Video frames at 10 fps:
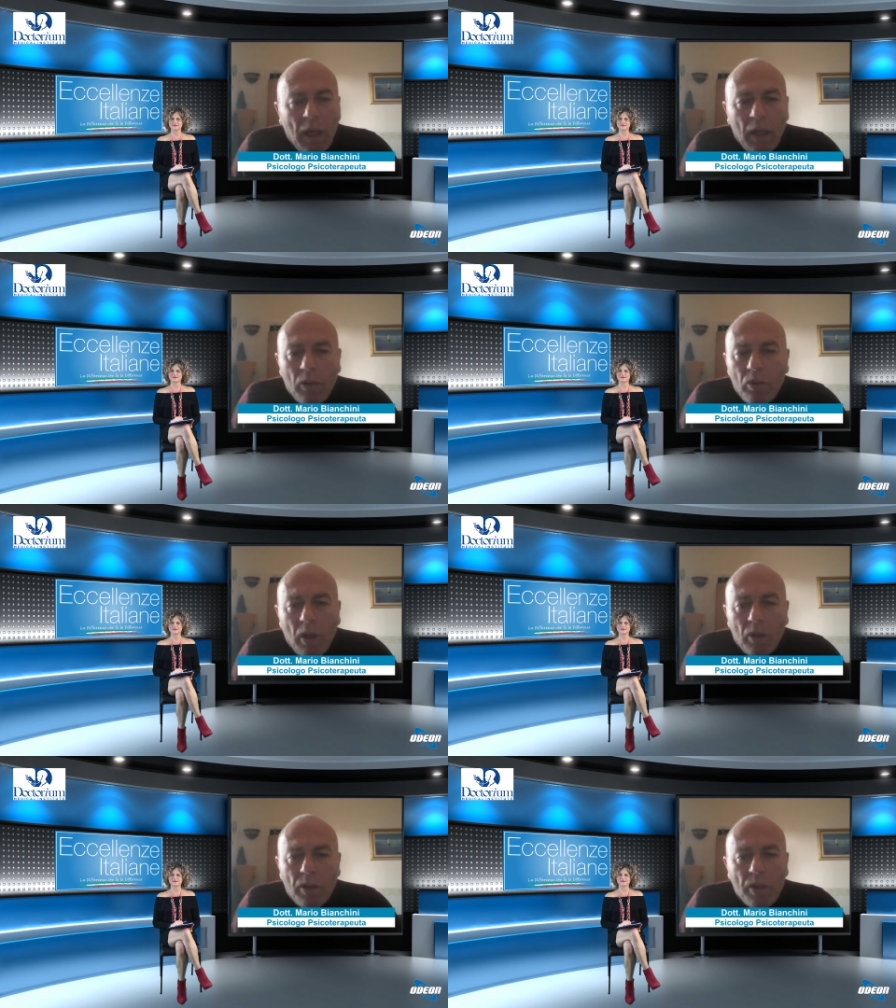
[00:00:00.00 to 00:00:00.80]
alcune
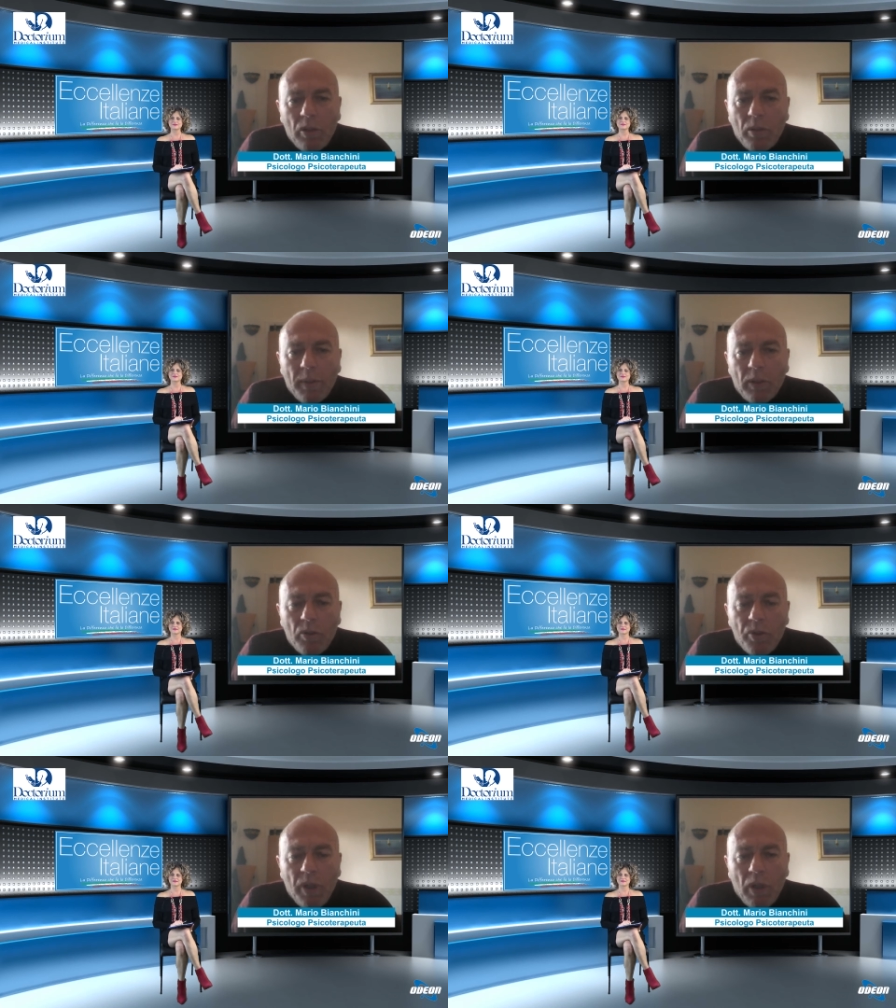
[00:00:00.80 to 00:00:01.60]
nostre
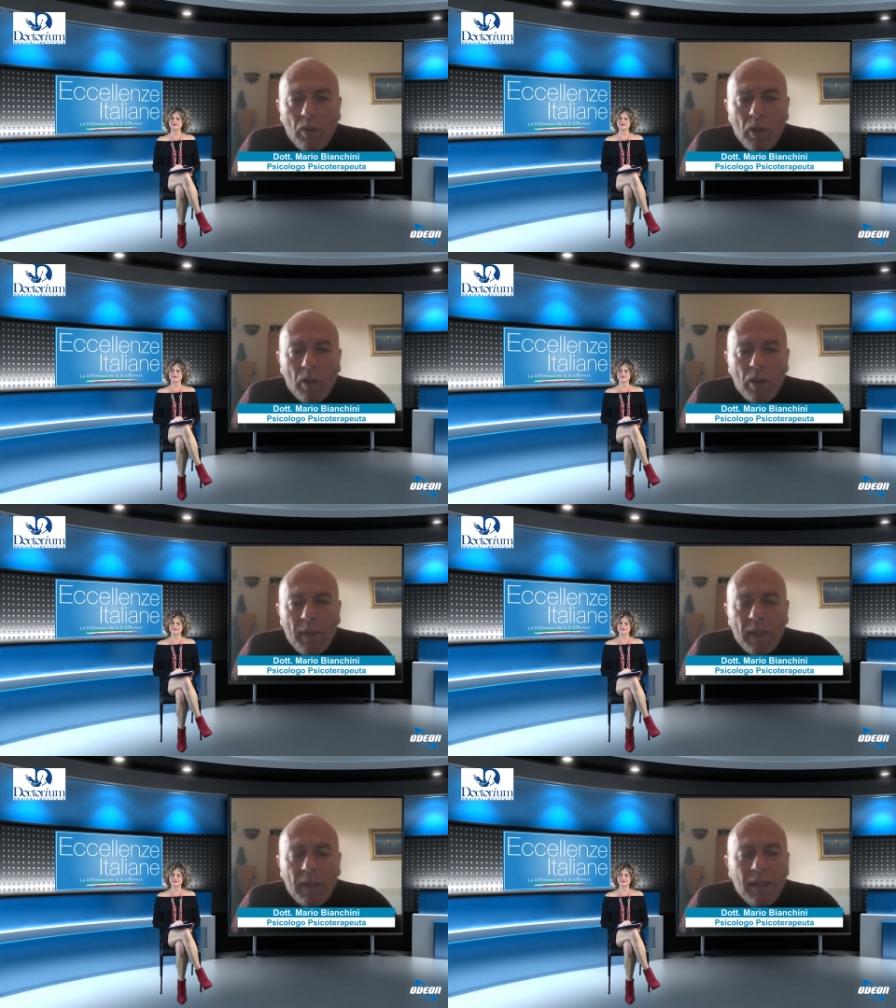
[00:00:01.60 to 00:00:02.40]
sintomatologie, alcune nostre
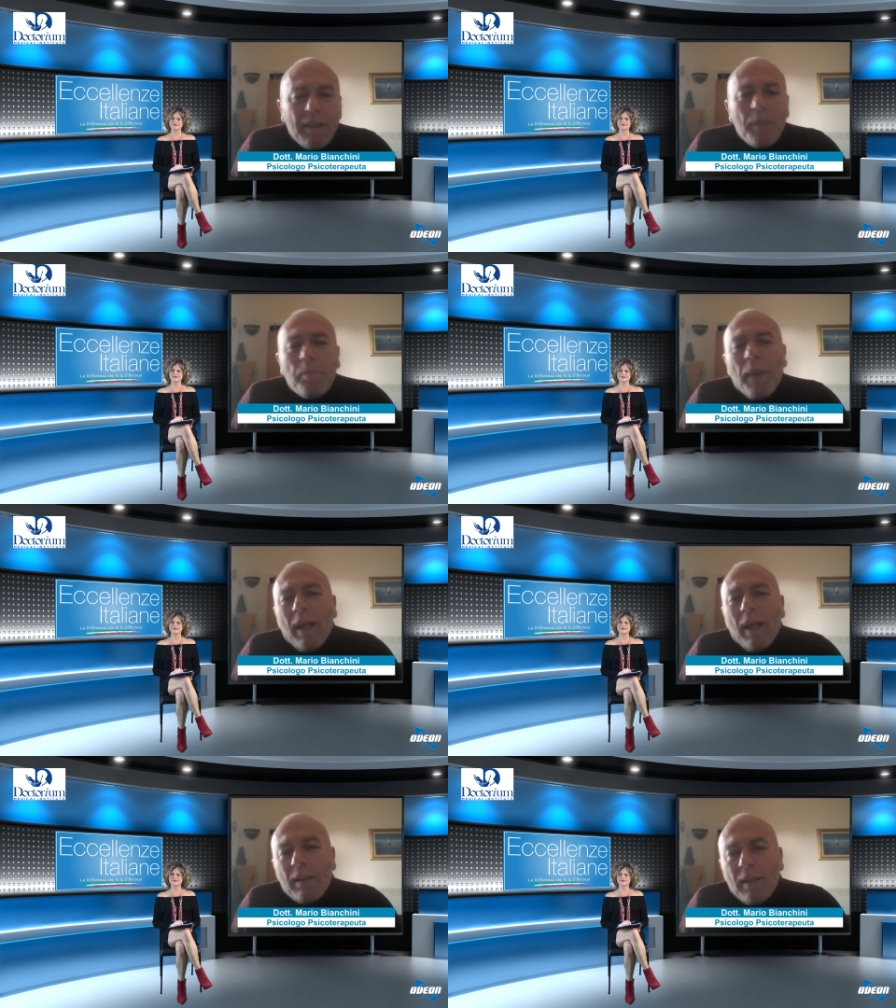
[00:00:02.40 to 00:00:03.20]
malattie
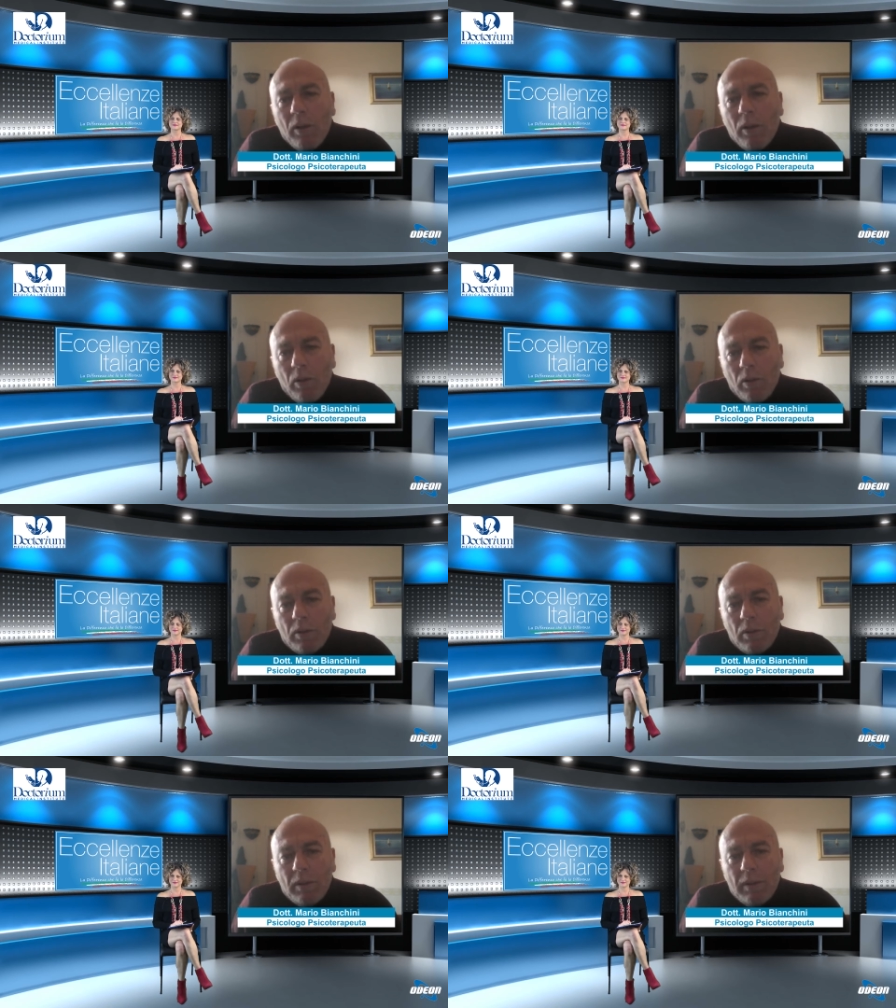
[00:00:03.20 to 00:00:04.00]
dipendano
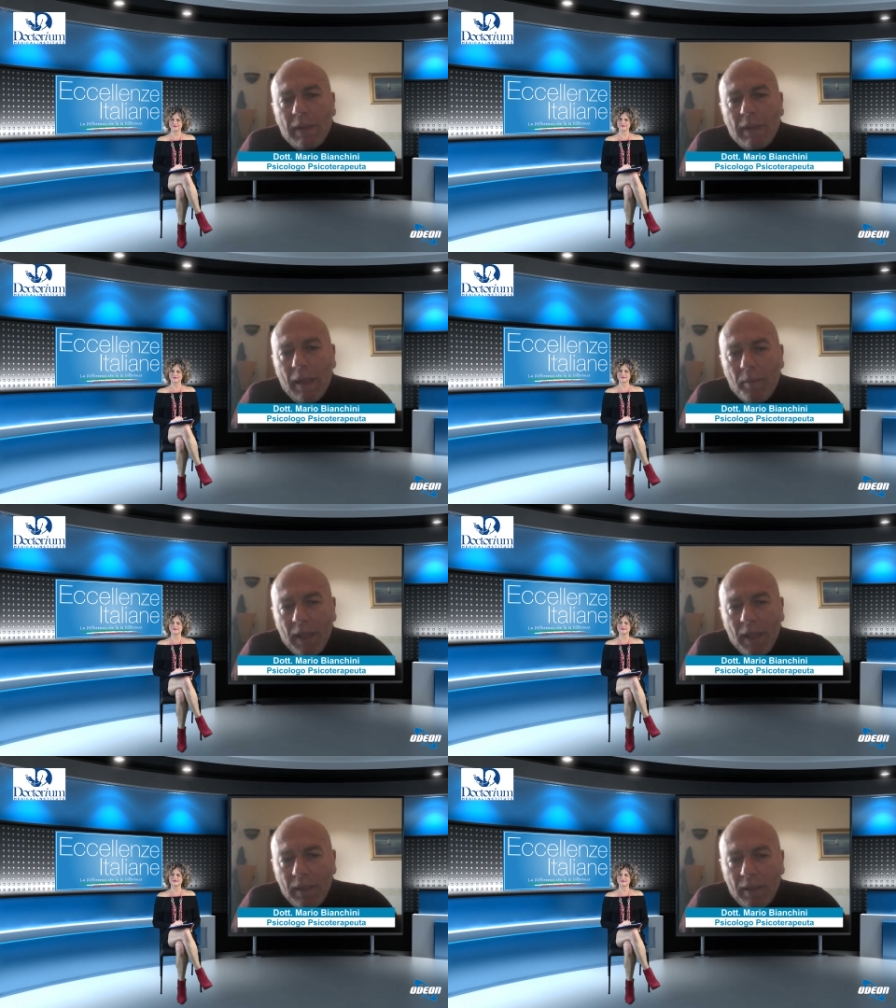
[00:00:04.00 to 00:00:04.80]
dalla
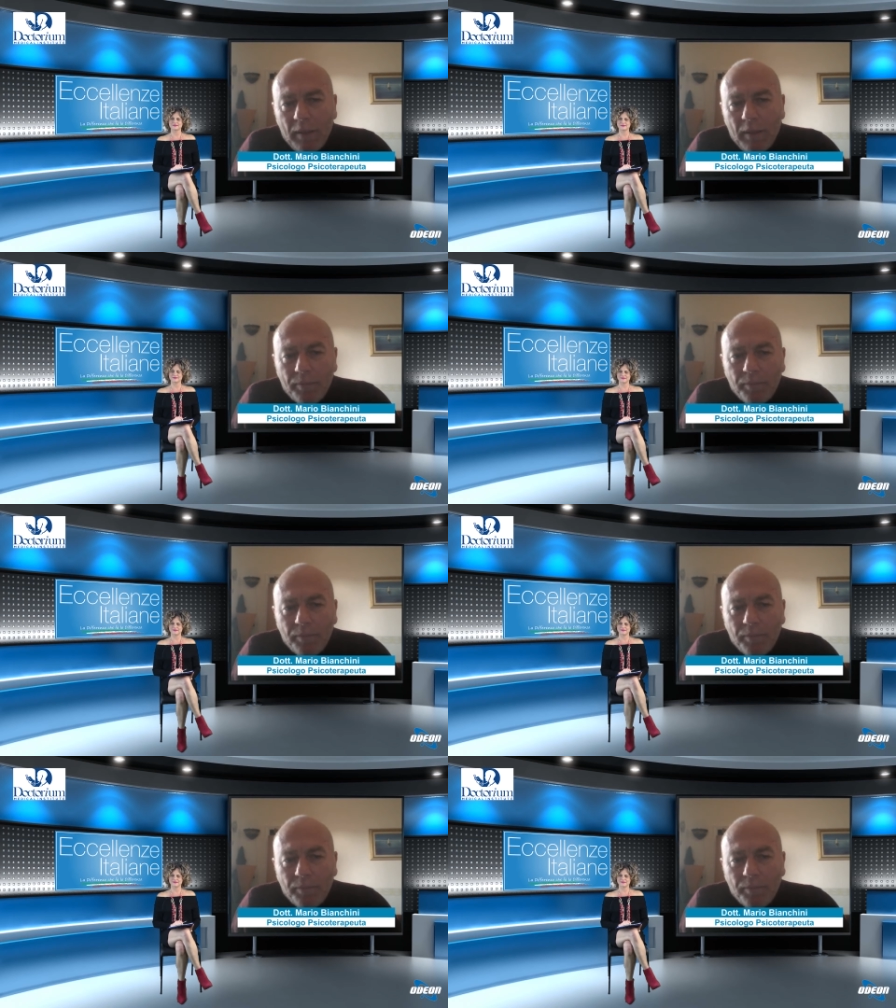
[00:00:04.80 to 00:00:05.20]
mente.